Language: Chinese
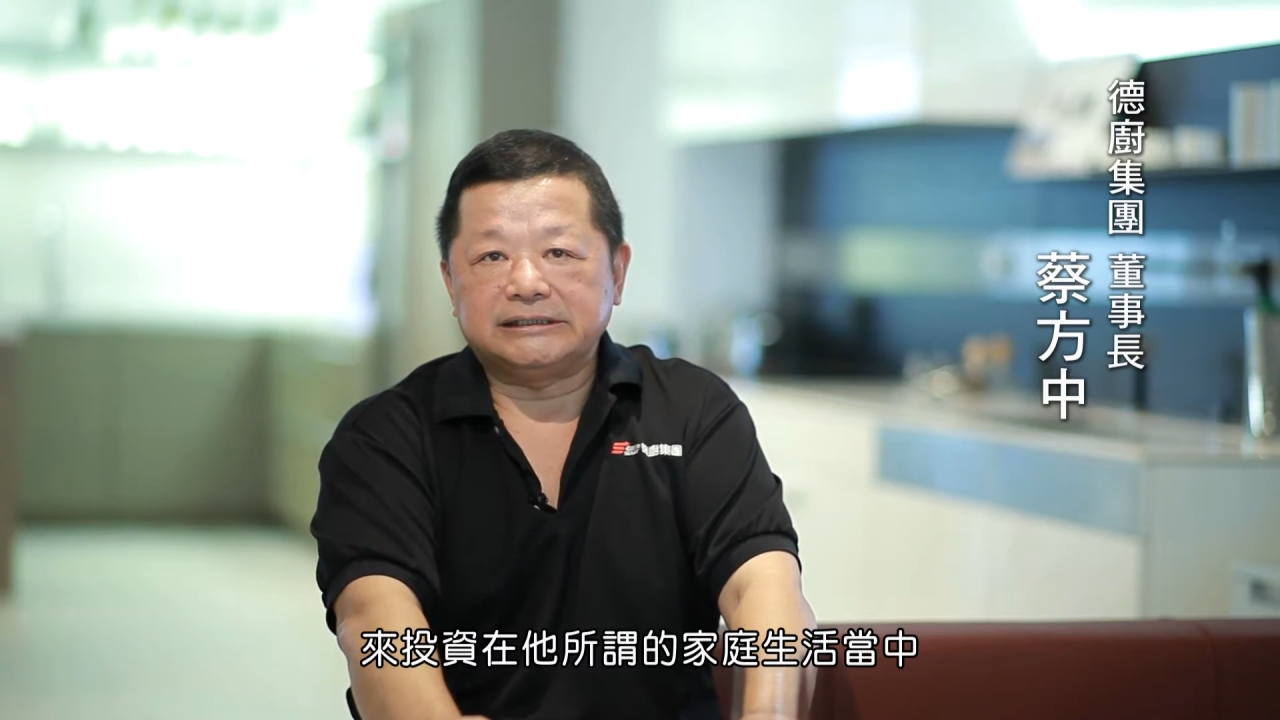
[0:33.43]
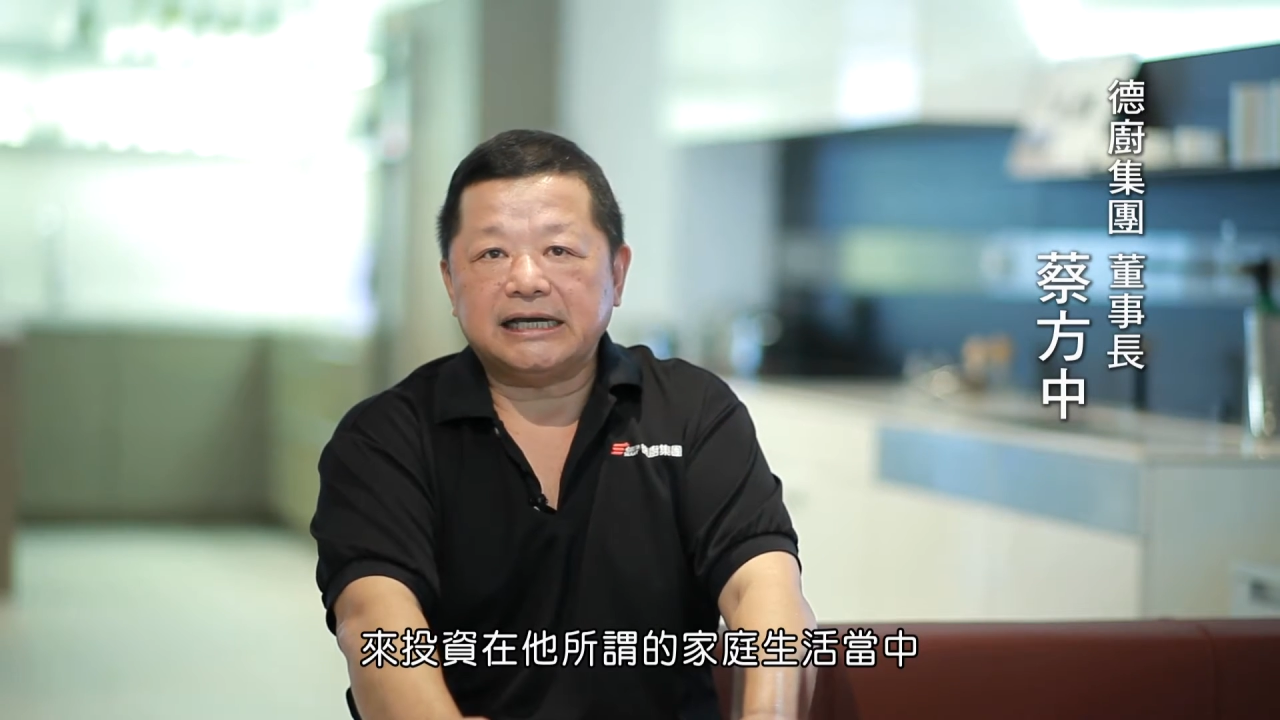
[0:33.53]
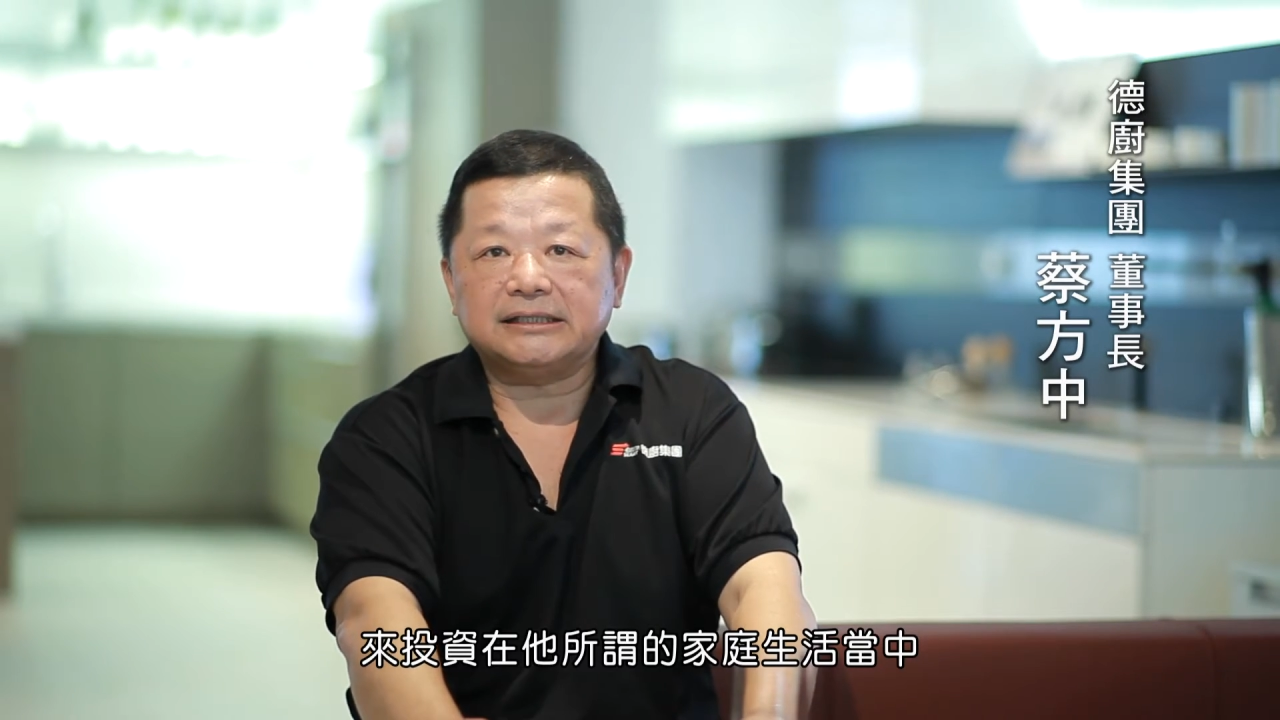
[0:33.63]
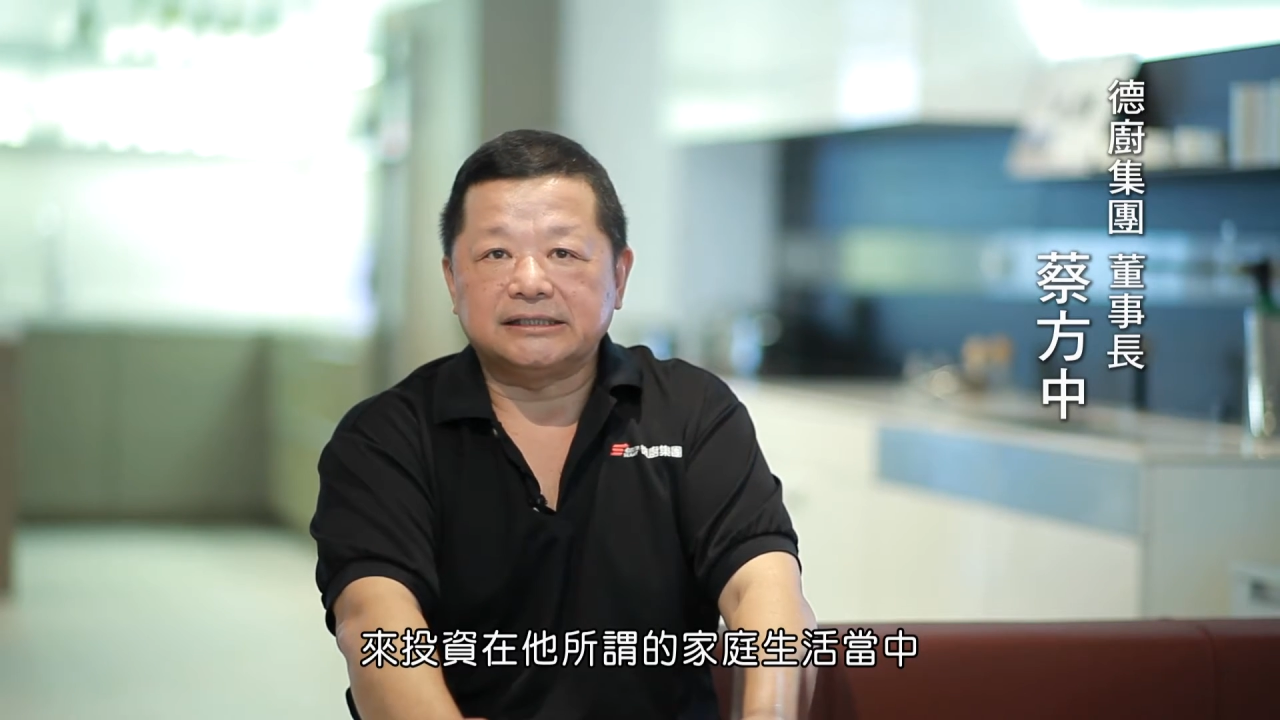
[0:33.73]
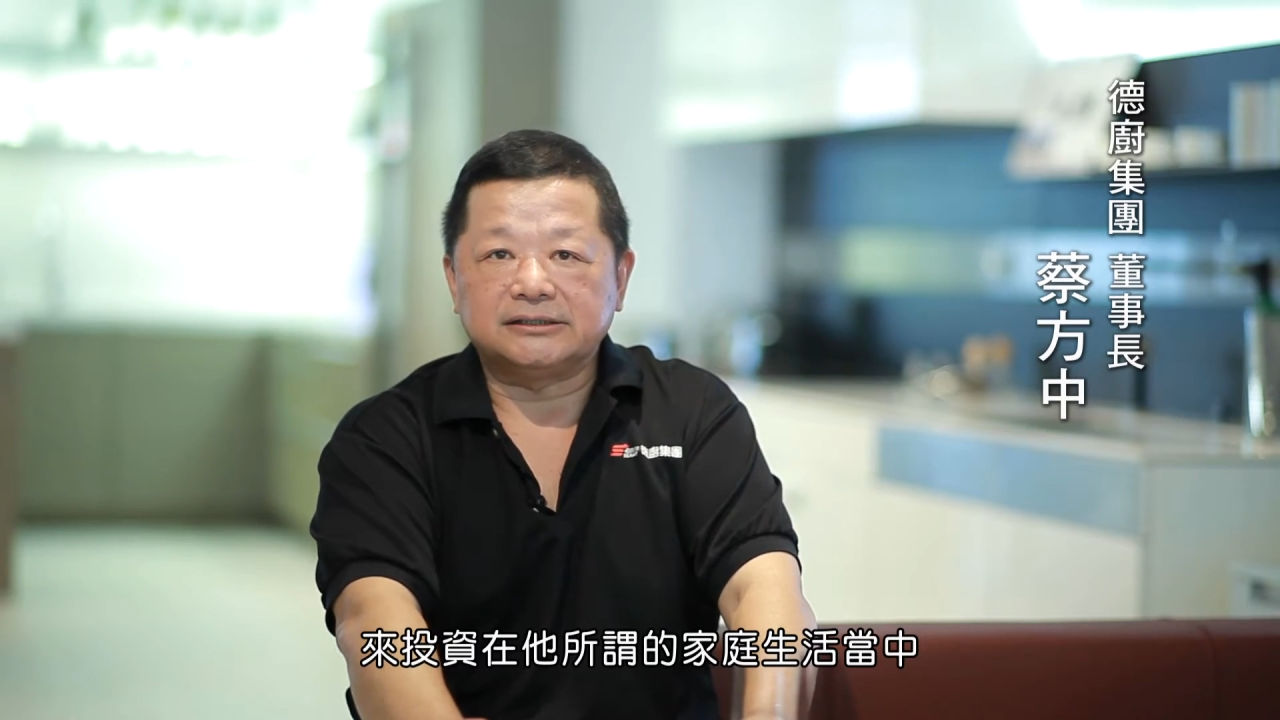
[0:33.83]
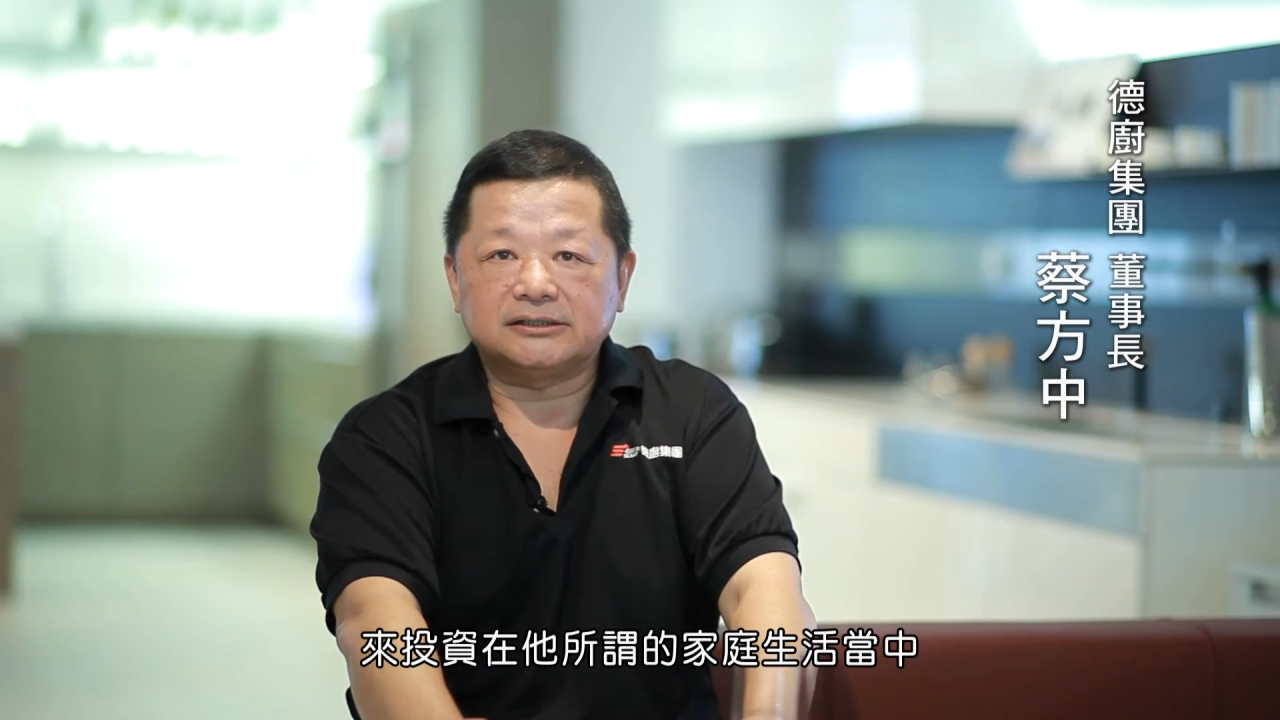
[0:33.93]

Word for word: 家庭